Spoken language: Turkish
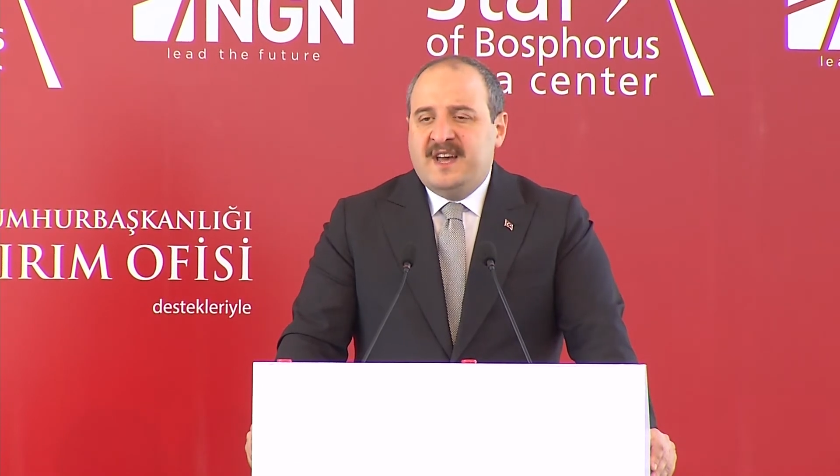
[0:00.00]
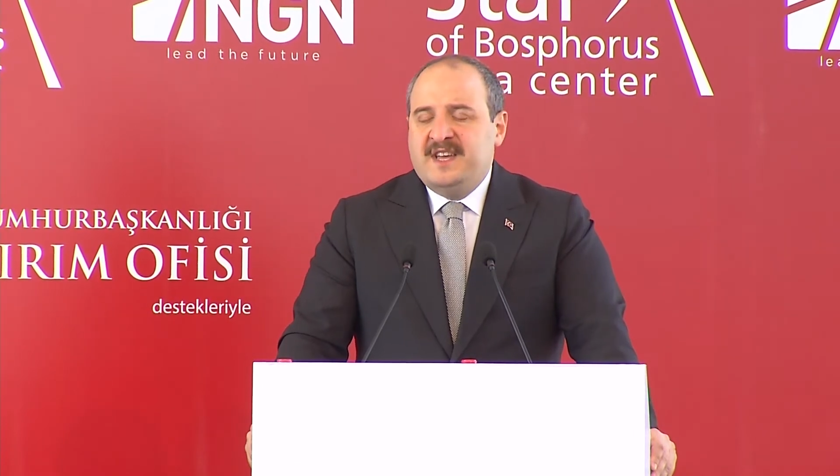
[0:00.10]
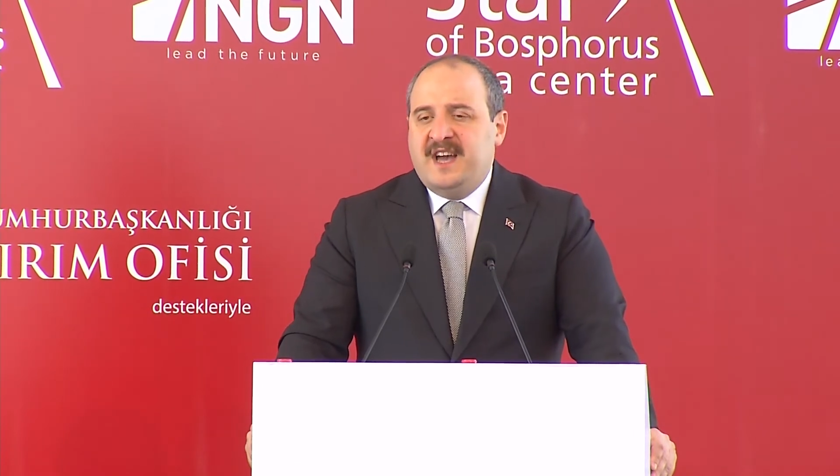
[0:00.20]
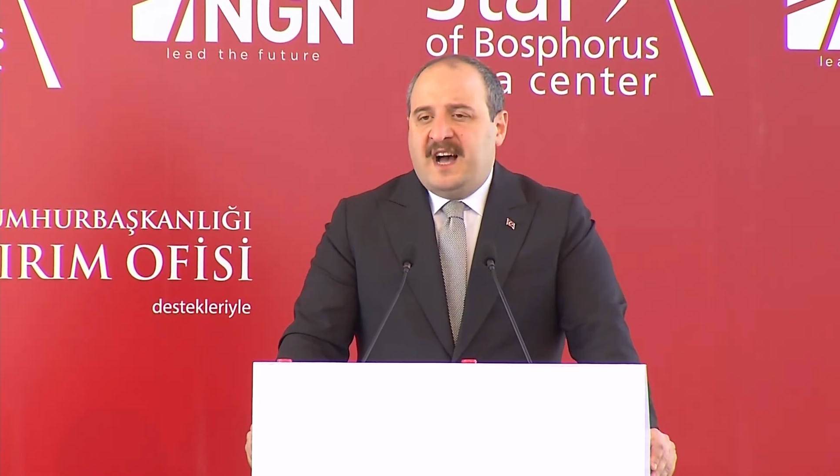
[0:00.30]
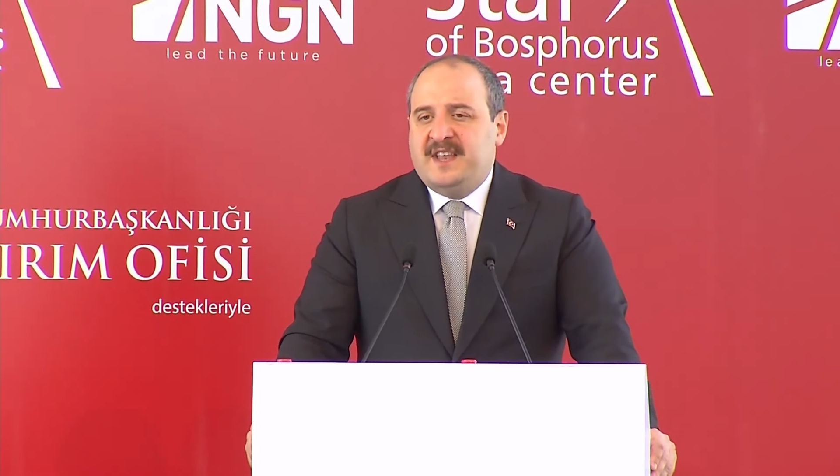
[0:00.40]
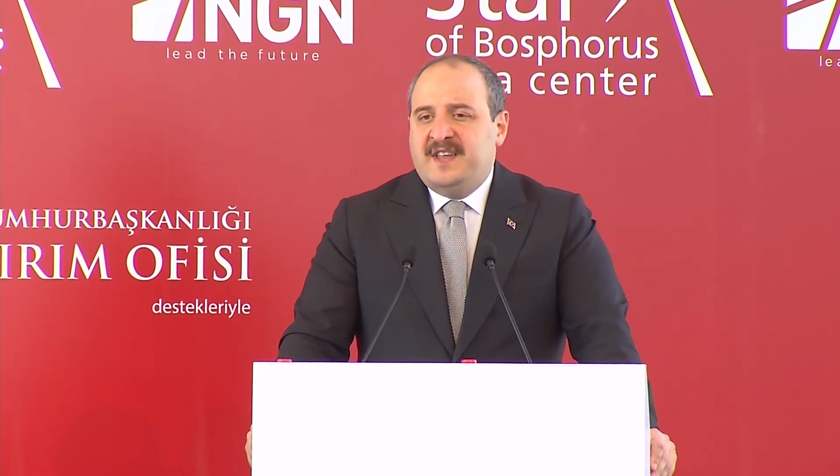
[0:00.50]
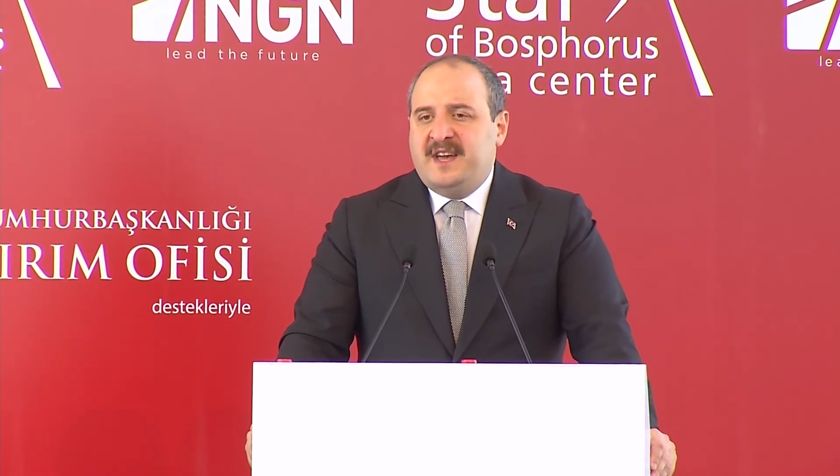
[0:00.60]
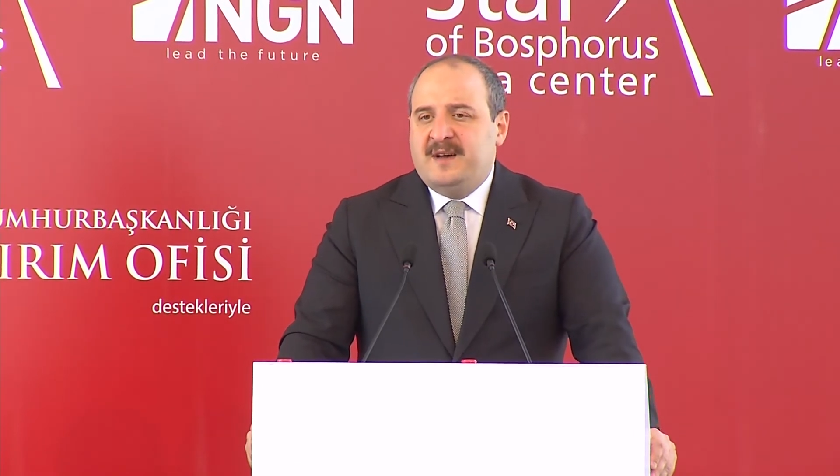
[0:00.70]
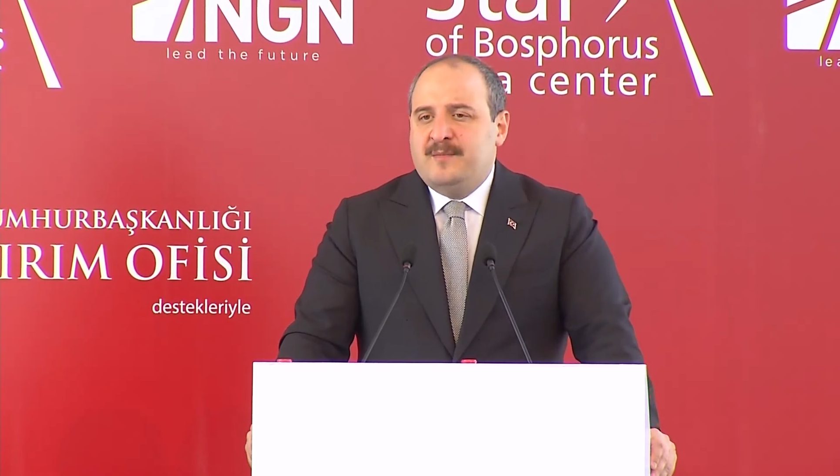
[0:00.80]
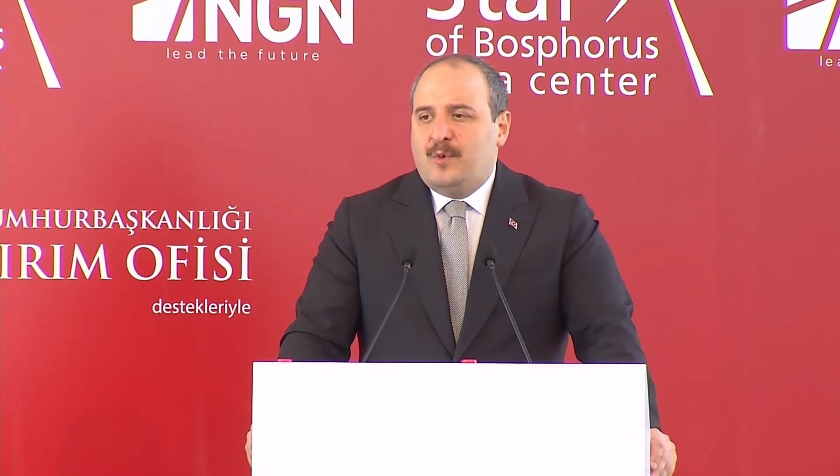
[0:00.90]

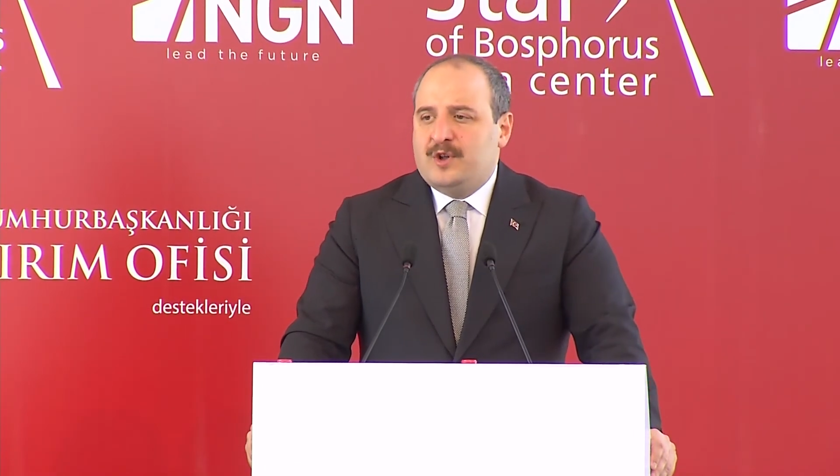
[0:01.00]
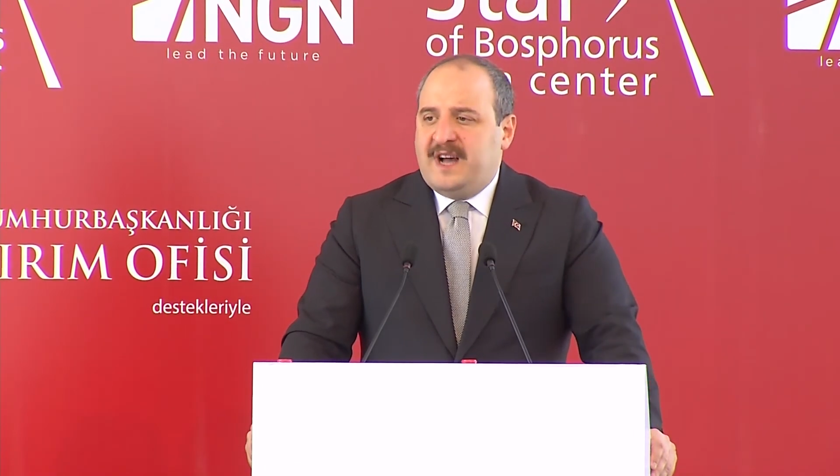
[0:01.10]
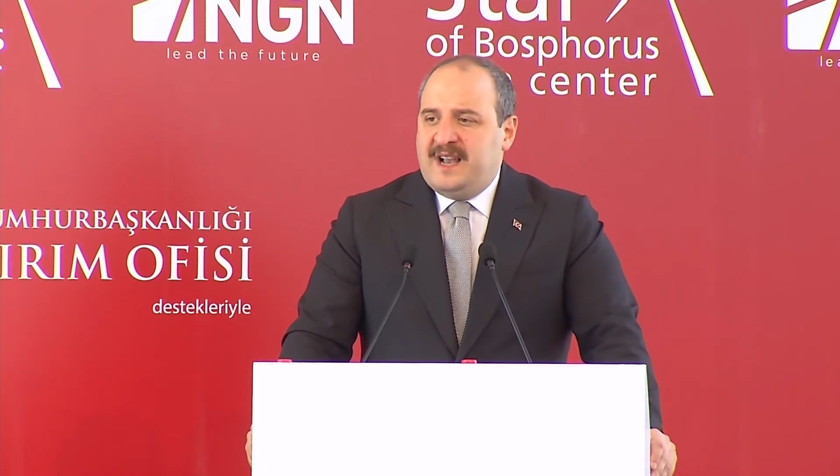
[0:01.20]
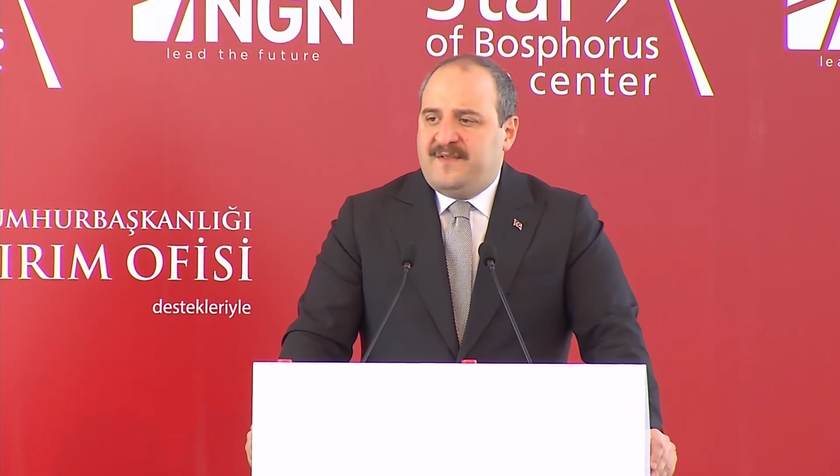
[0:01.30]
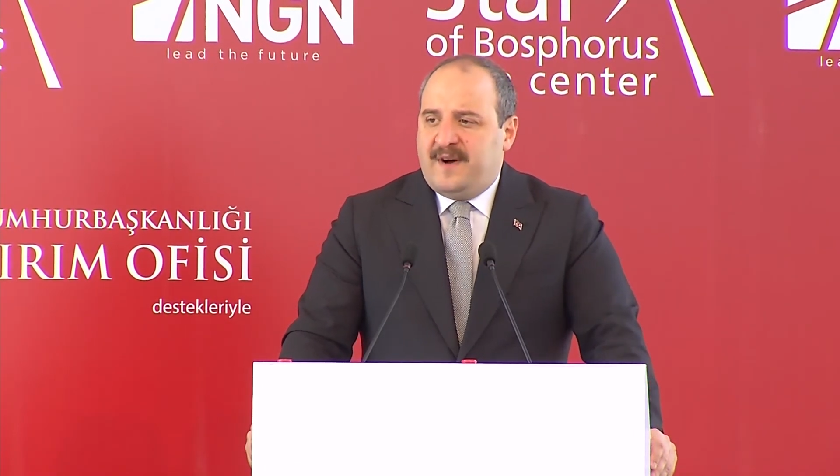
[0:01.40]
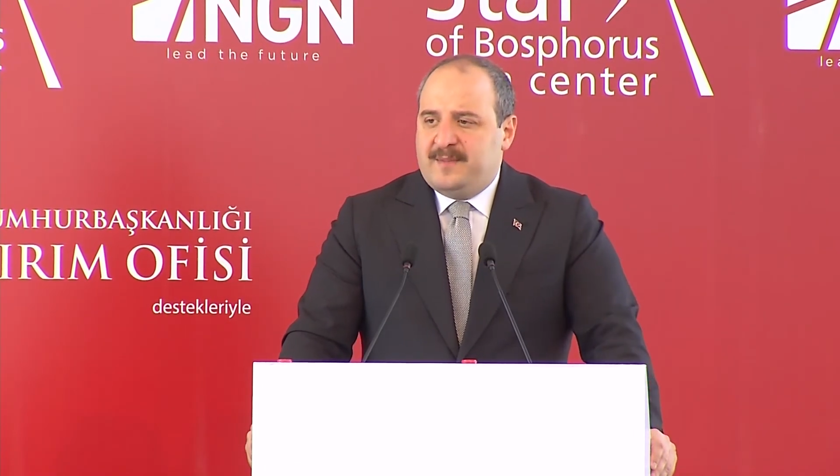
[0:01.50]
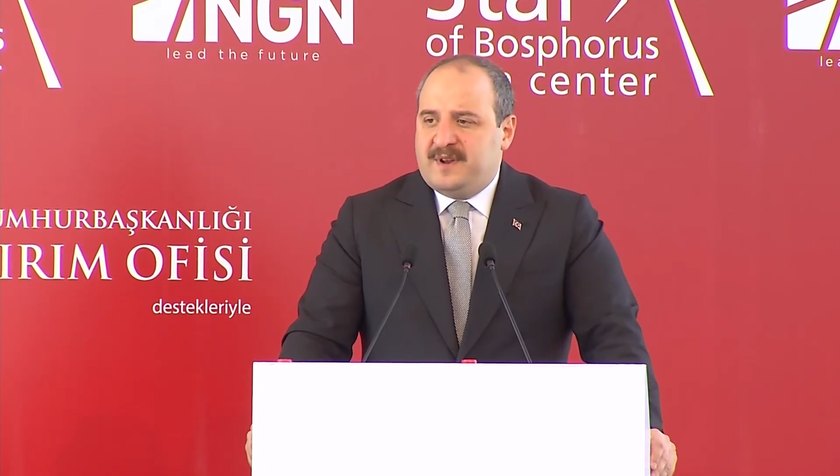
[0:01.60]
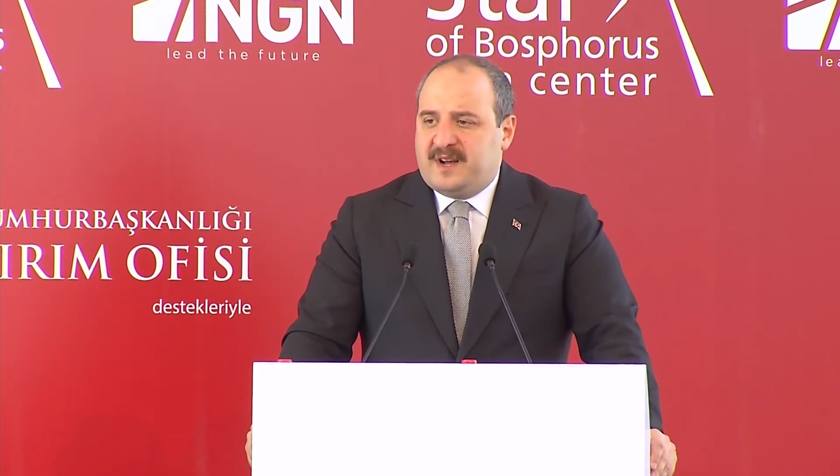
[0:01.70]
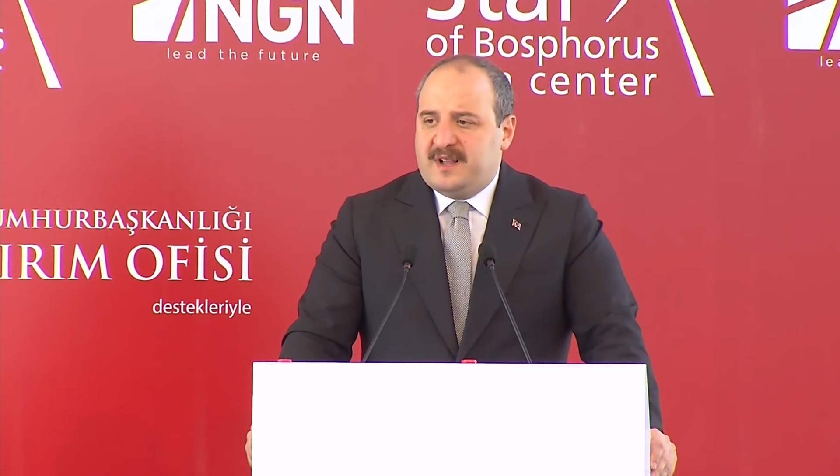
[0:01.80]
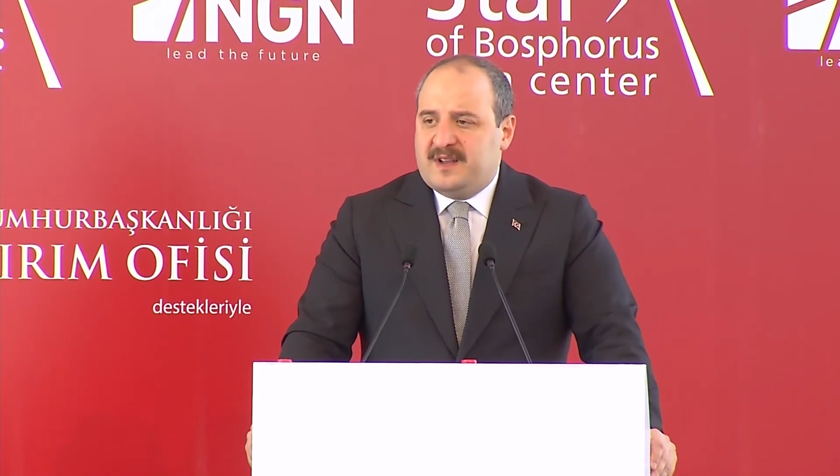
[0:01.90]
yani model
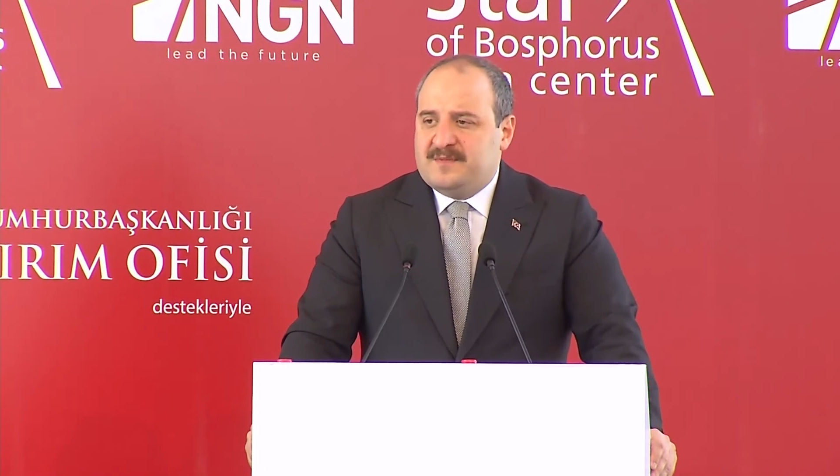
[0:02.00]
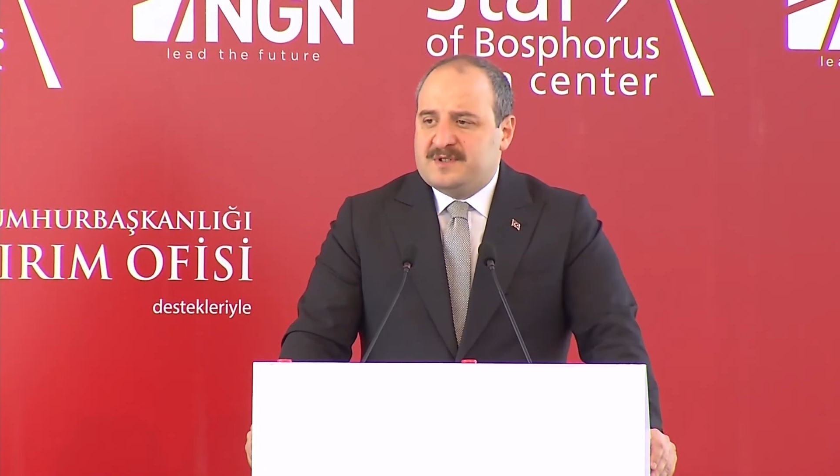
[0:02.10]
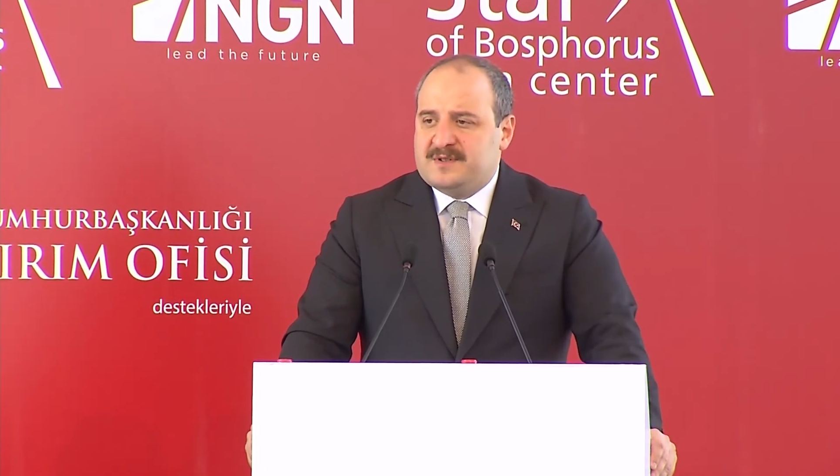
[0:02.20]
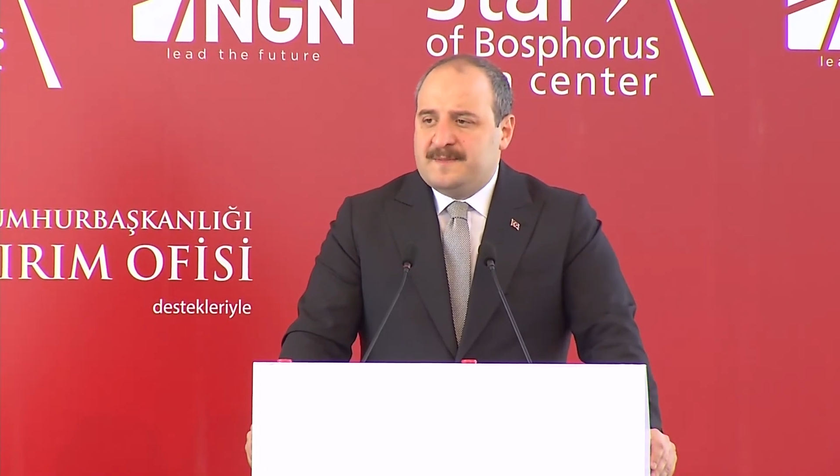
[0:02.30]
fabrikalarımız.